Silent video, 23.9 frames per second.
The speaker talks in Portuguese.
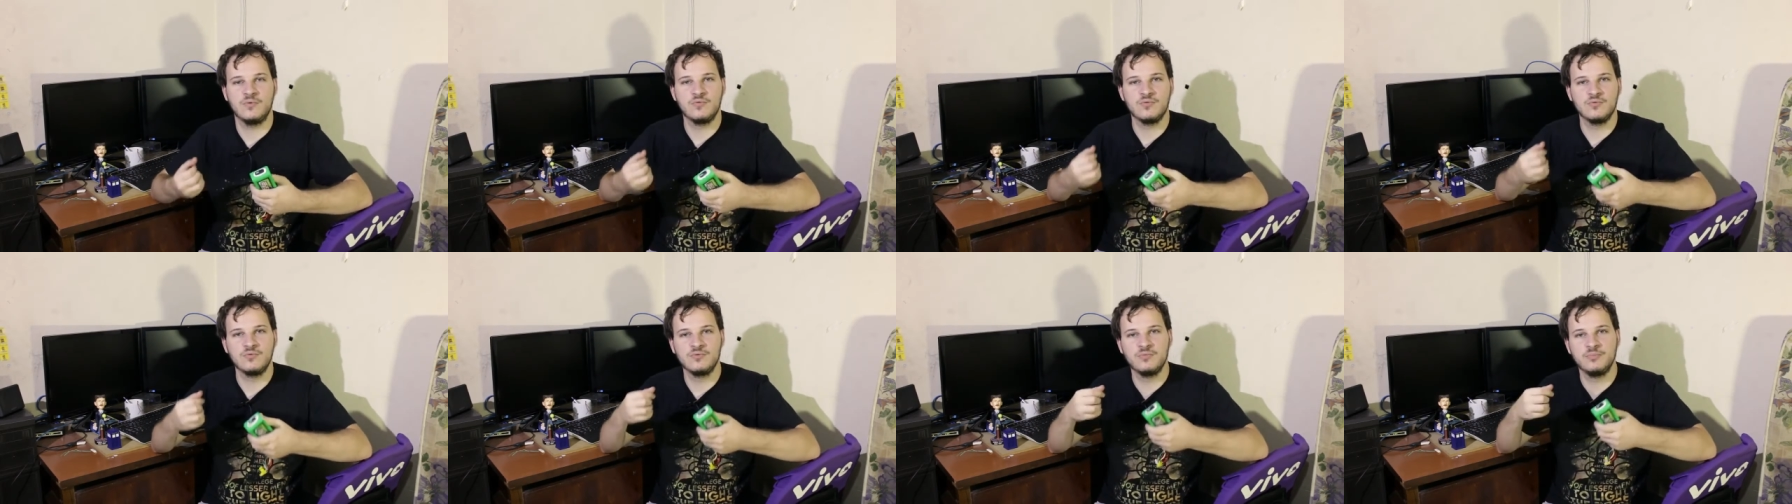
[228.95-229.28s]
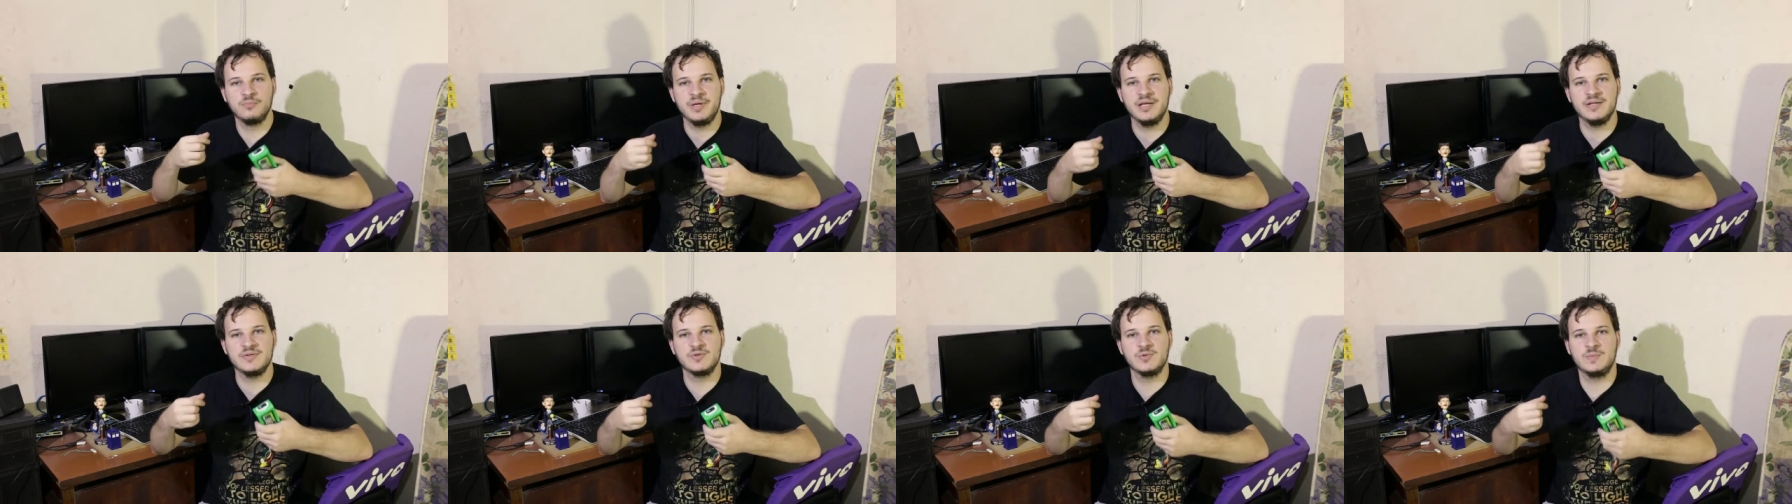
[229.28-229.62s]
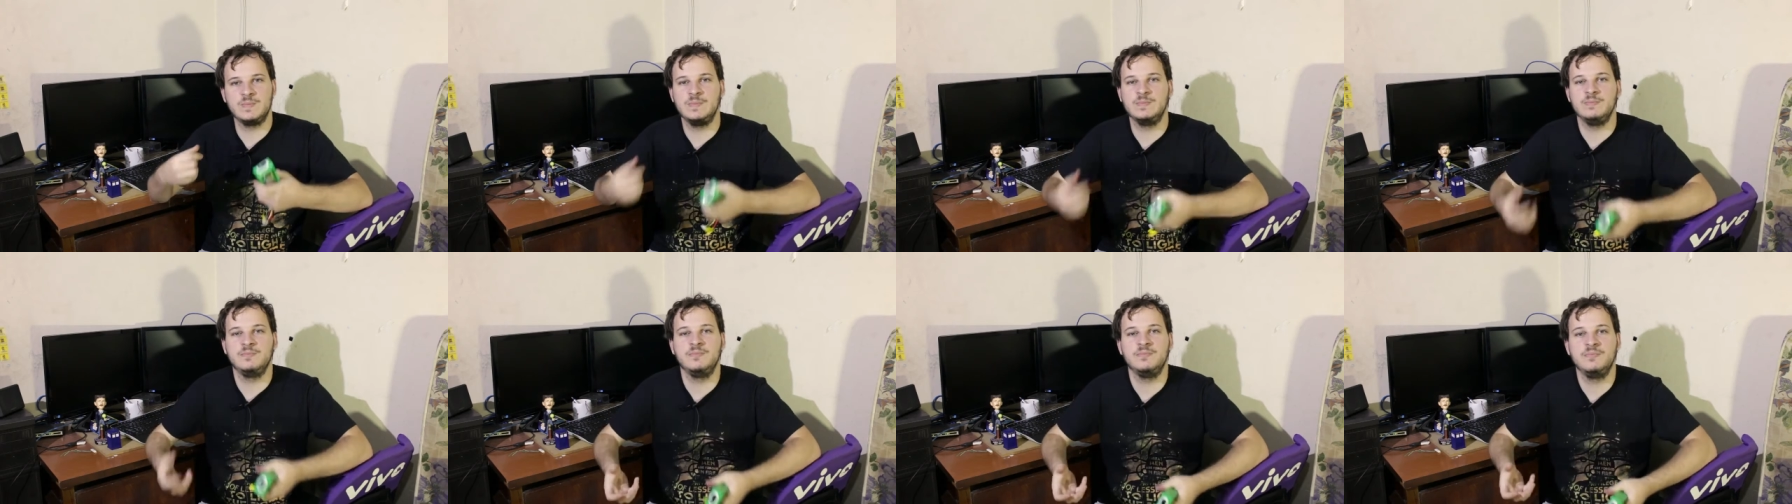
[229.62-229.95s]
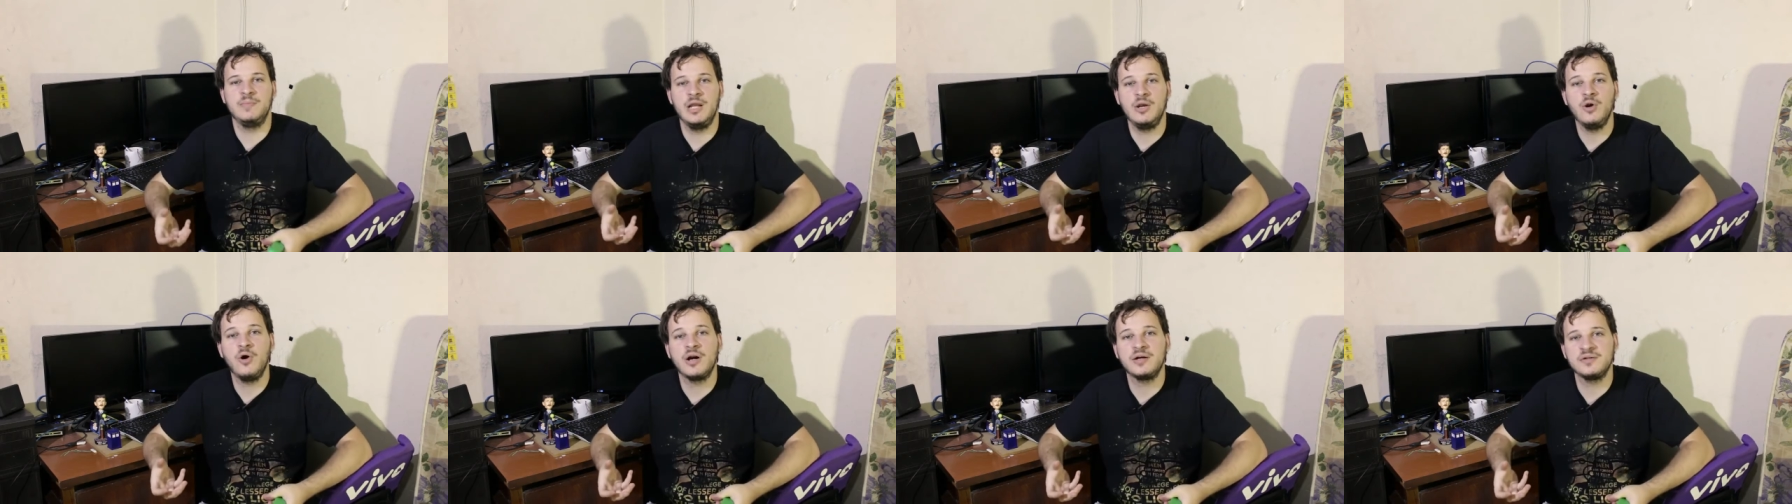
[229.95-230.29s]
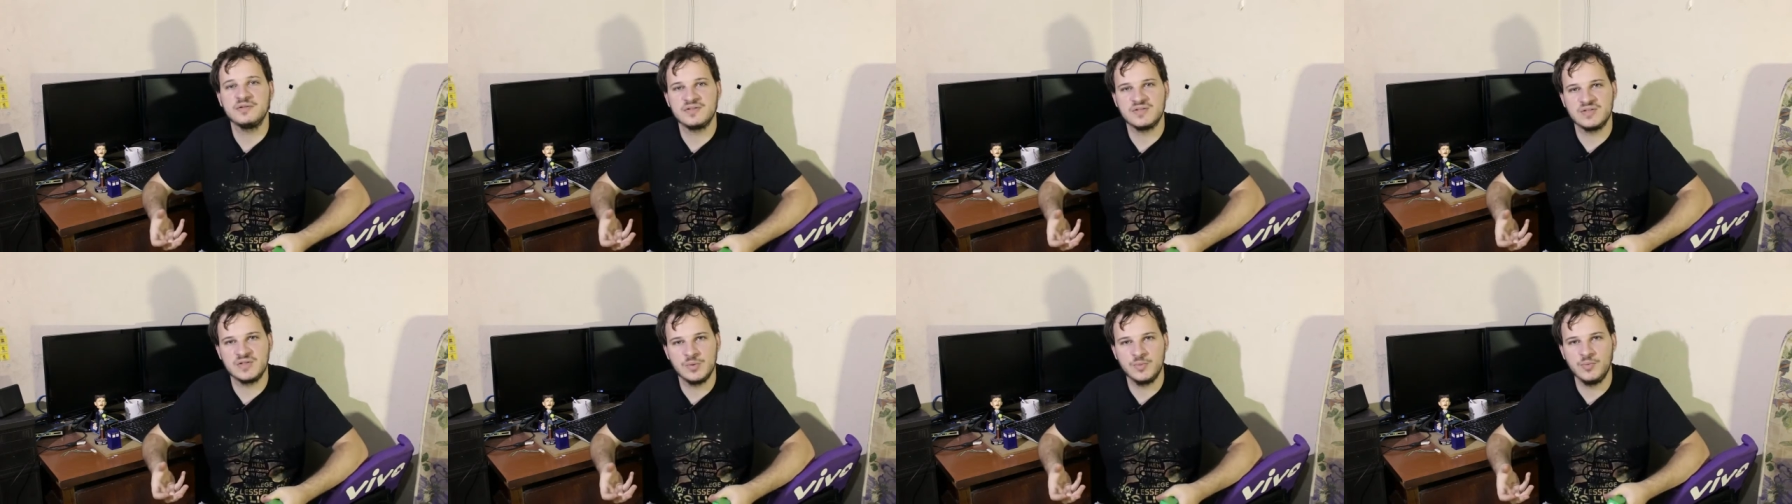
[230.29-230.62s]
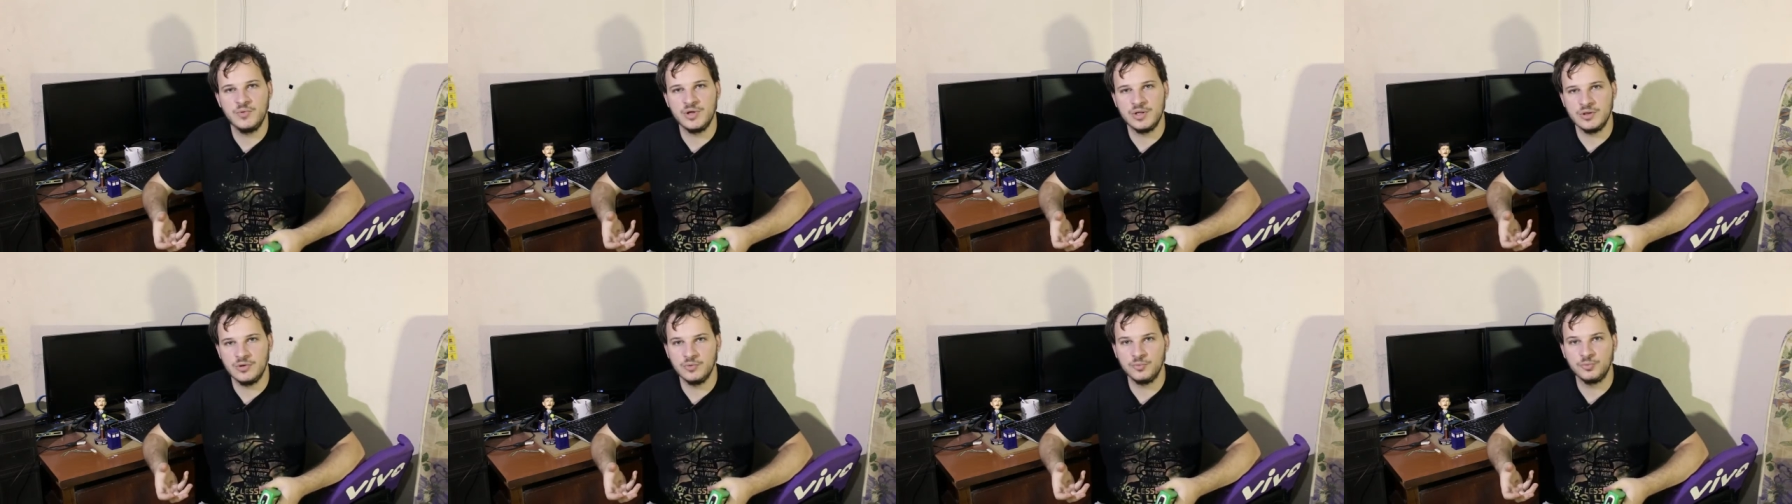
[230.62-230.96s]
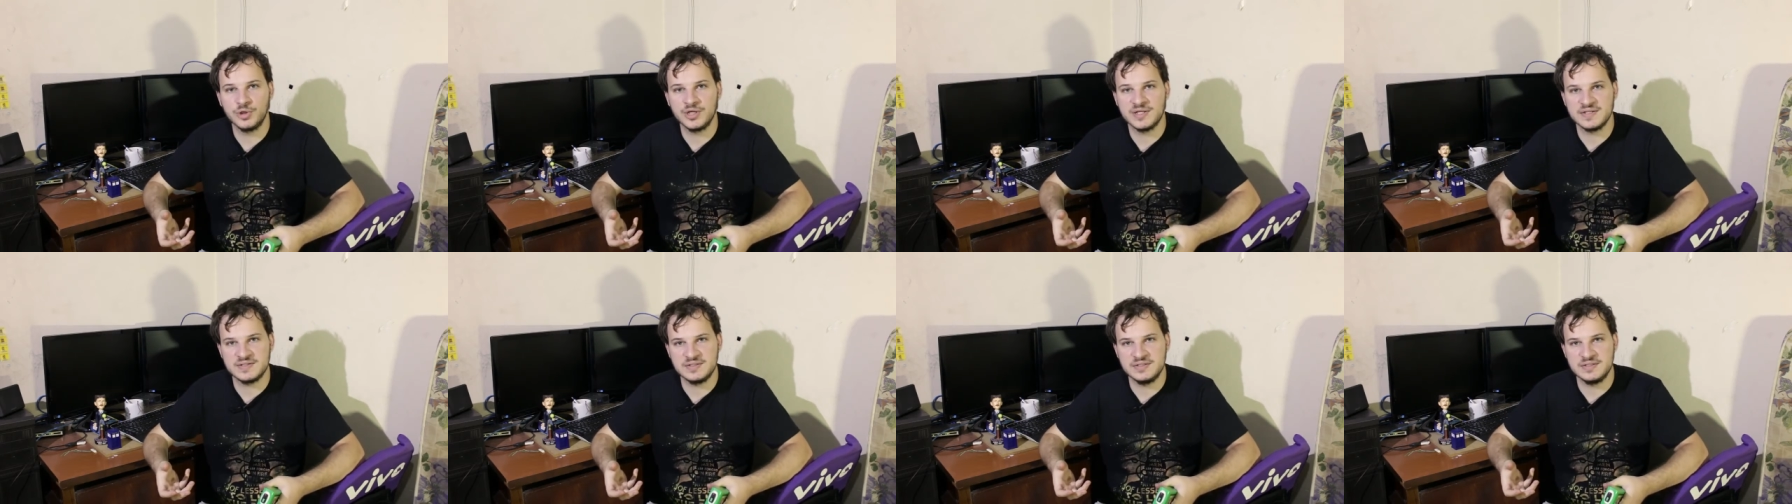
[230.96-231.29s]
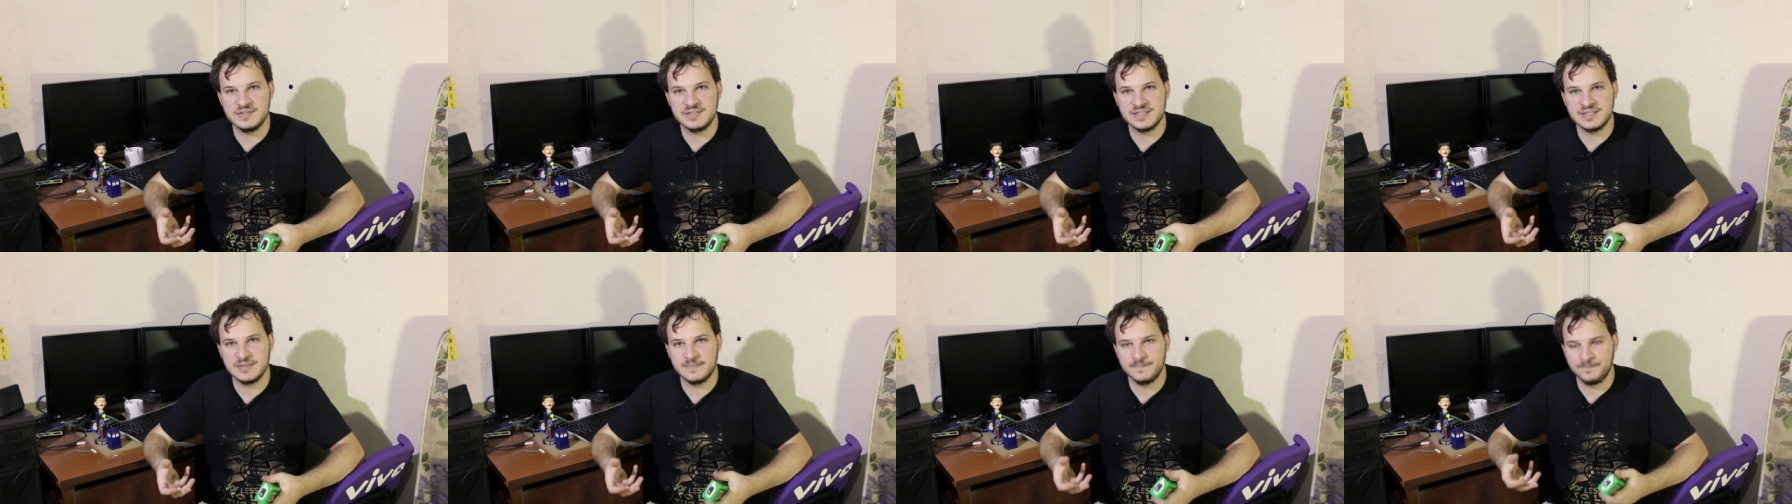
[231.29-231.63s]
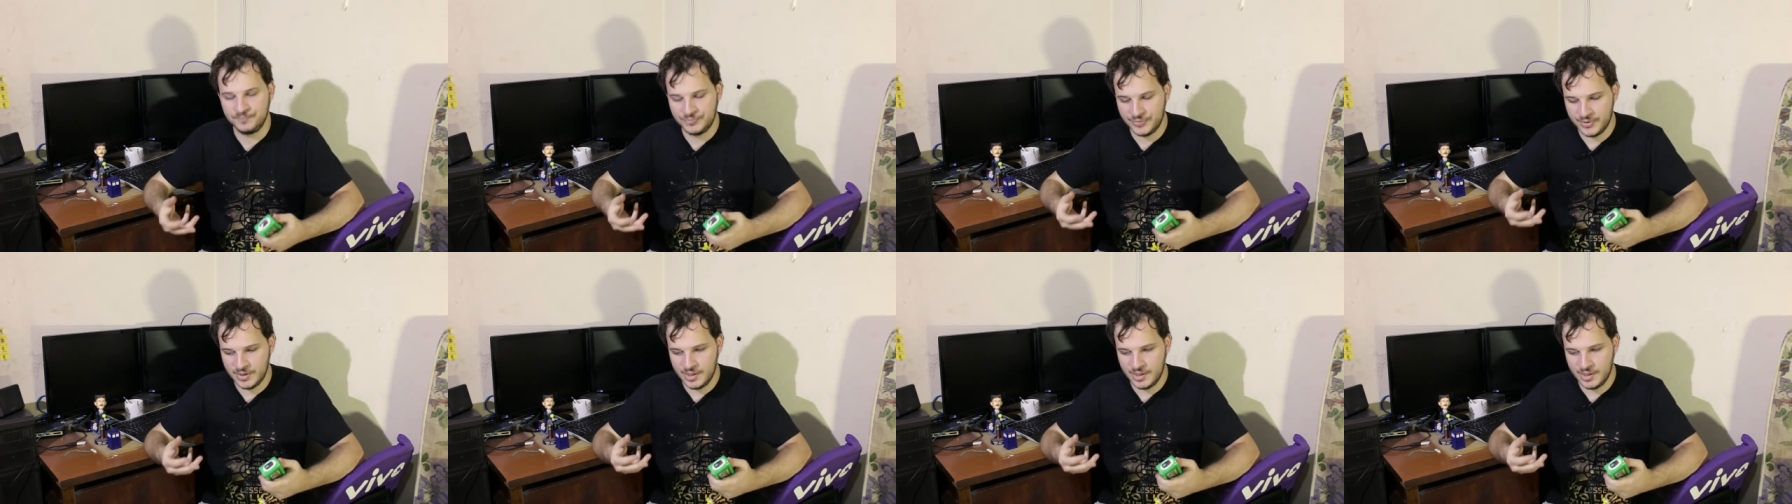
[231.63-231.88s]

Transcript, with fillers: com um peso melhor distribuído, por assim dizer.